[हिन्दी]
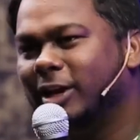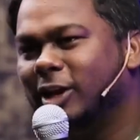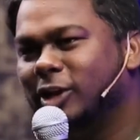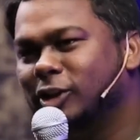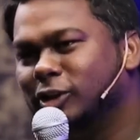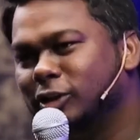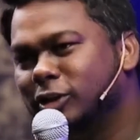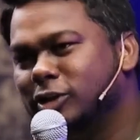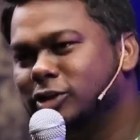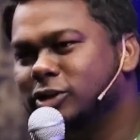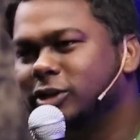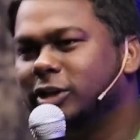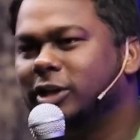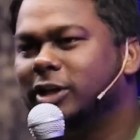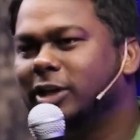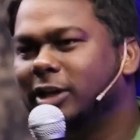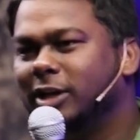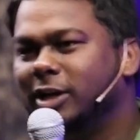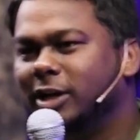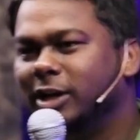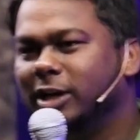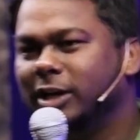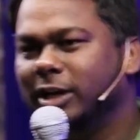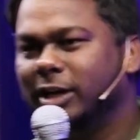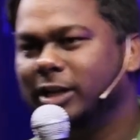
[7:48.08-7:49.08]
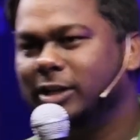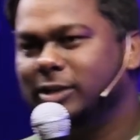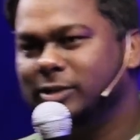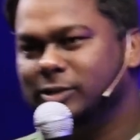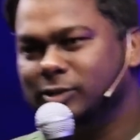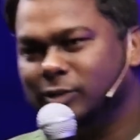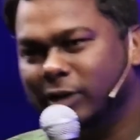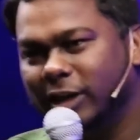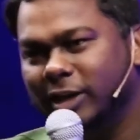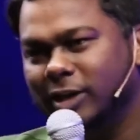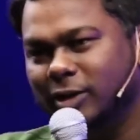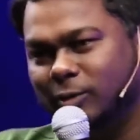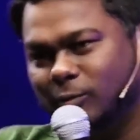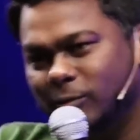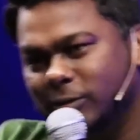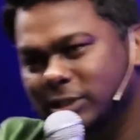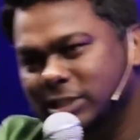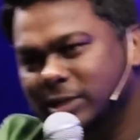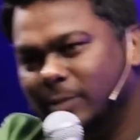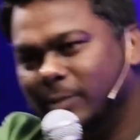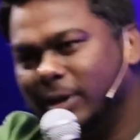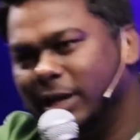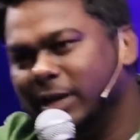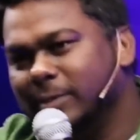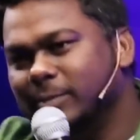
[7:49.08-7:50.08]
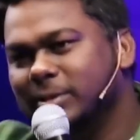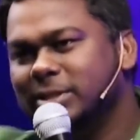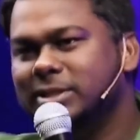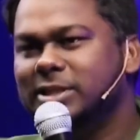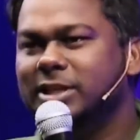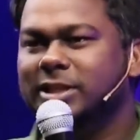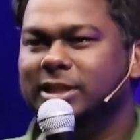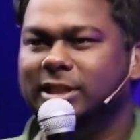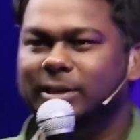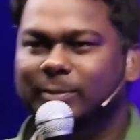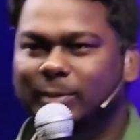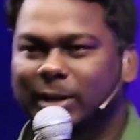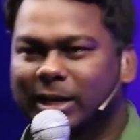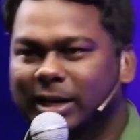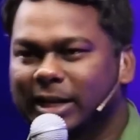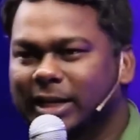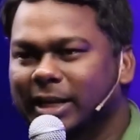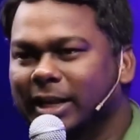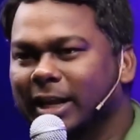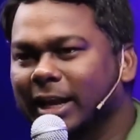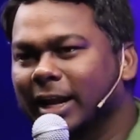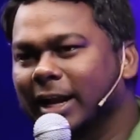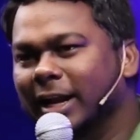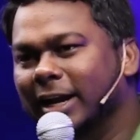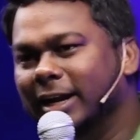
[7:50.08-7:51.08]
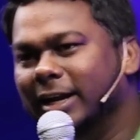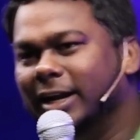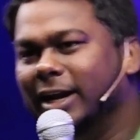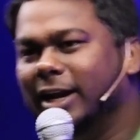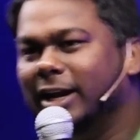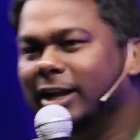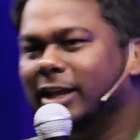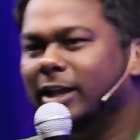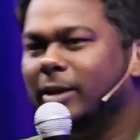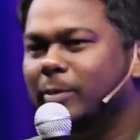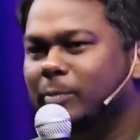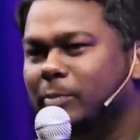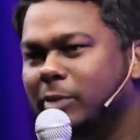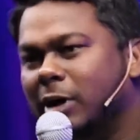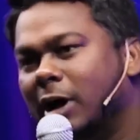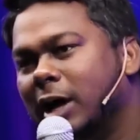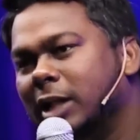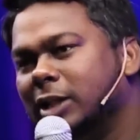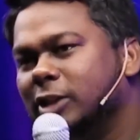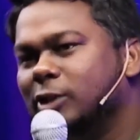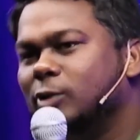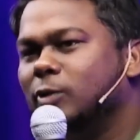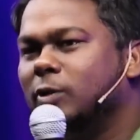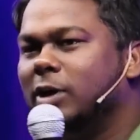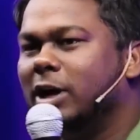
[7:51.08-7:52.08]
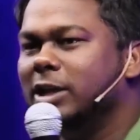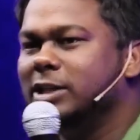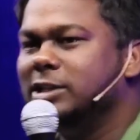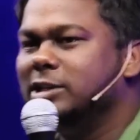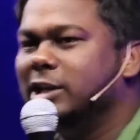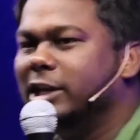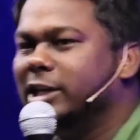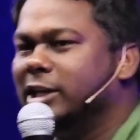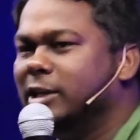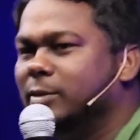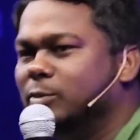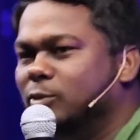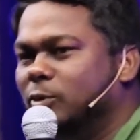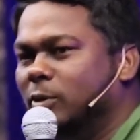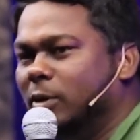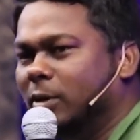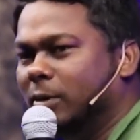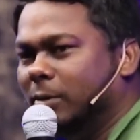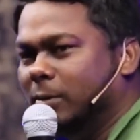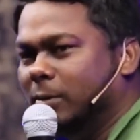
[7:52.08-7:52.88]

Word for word: देखा इतना सिंगल लड़के कहीं कोई ज़माने में इज्जत नहीं मिल रही डेटिंग ऐप पर आती औकात जाएंगे भूल